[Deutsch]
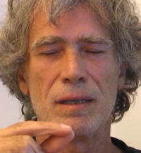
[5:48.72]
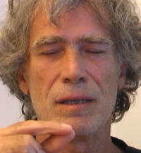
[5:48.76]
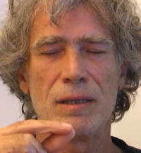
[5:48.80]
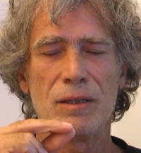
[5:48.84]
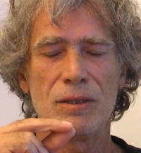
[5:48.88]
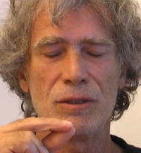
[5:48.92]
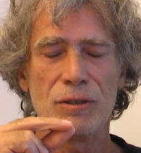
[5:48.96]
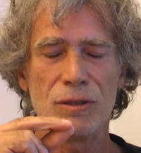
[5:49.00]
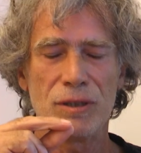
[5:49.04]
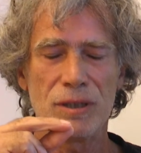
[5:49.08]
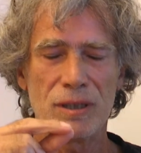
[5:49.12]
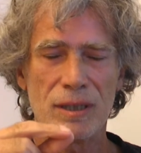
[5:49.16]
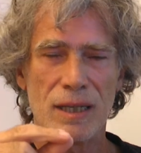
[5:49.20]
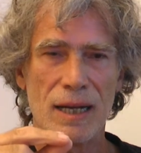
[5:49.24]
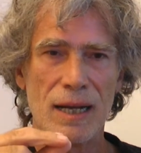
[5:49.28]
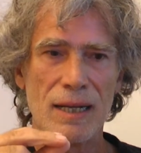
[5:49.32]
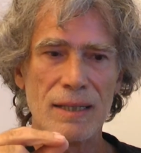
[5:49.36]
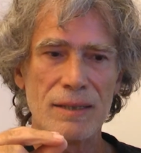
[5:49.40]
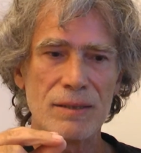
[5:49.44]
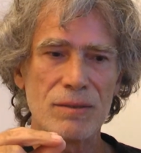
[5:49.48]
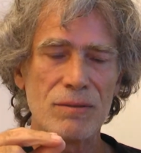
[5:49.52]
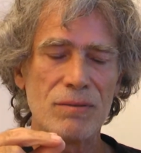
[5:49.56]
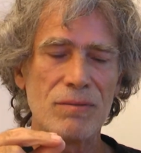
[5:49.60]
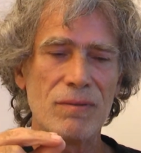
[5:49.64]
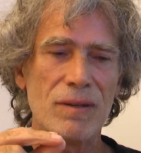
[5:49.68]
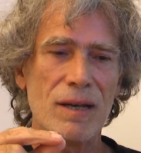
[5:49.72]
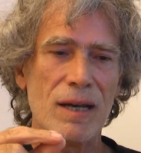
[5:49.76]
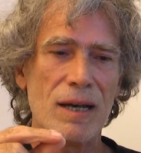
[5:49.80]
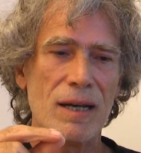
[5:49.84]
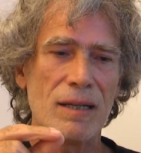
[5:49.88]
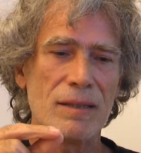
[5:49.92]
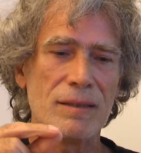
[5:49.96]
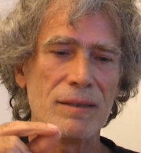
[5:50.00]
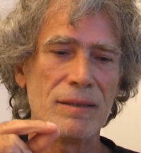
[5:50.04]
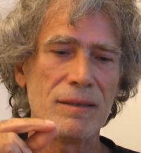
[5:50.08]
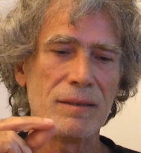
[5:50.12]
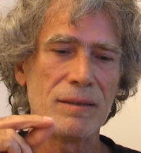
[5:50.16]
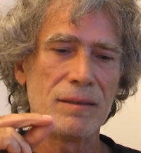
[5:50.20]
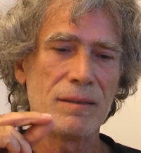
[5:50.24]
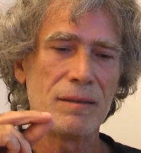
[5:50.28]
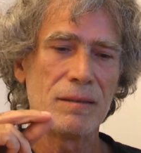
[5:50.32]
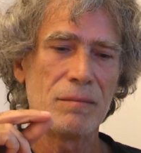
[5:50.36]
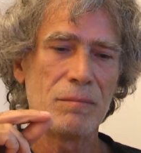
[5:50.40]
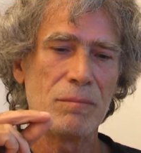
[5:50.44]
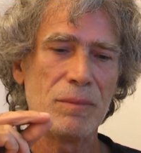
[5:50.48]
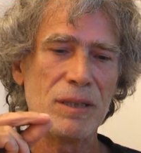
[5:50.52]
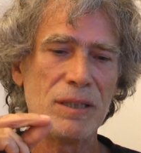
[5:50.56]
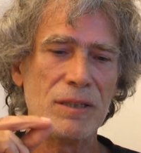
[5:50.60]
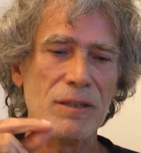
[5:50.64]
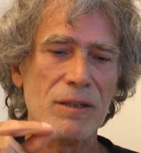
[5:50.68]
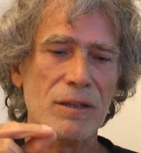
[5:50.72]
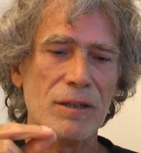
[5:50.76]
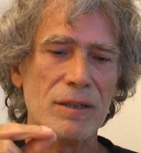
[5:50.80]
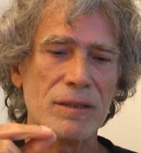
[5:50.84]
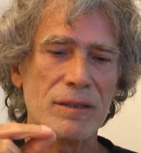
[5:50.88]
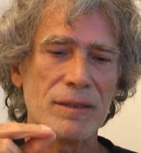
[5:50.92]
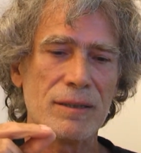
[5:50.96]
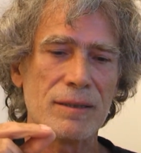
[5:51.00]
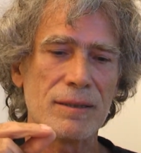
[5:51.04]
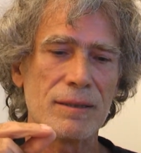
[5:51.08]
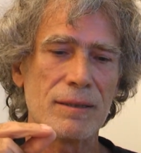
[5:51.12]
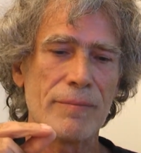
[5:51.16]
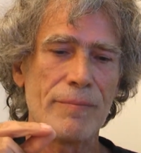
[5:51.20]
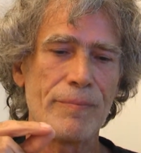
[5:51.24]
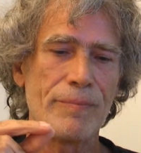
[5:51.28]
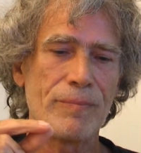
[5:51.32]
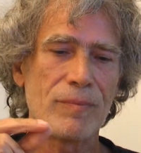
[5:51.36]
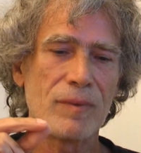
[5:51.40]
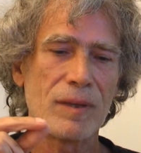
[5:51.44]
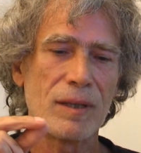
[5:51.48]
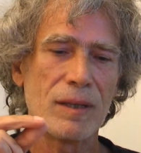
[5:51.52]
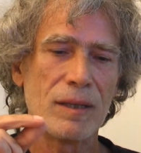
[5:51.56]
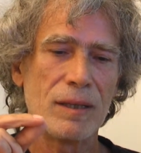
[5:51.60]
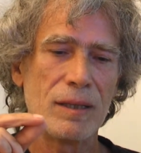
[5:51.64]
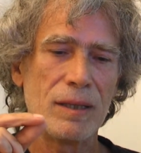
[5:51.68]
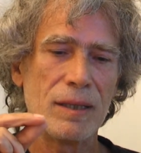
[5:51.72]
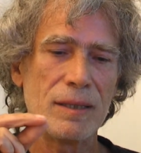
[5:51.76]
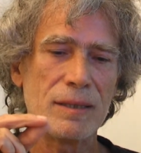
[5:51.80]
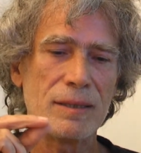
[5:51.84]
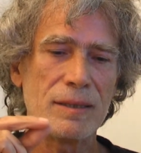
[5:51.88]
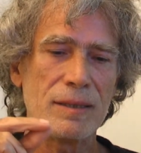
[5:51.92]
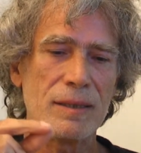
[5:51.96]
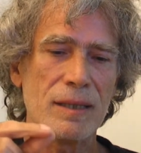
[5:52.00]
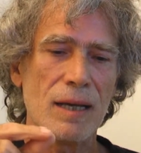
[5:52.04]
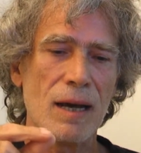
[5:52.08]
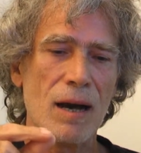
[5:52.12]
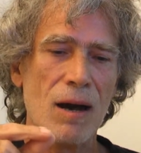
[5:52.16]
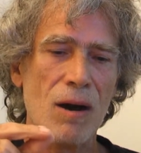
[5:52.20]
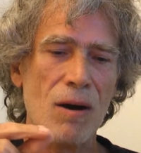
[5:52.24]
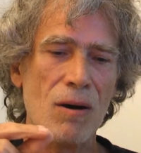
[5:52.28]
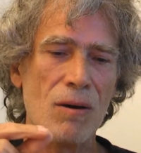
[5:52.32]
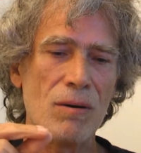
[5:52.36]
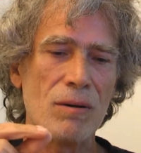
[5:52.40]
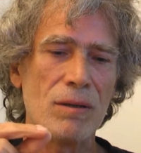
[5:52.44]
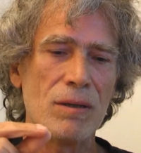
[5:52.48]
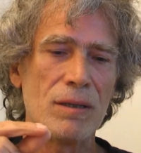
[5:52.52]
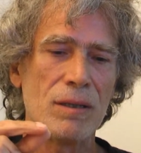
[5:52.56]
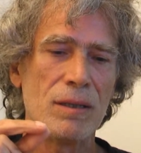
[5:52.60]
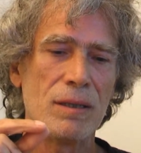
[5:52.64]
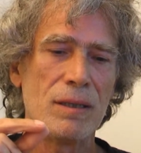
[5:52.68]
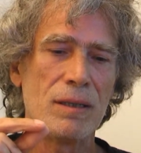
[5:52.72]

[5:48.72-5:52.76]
Neutral zu werden bedeutet, dass sie auch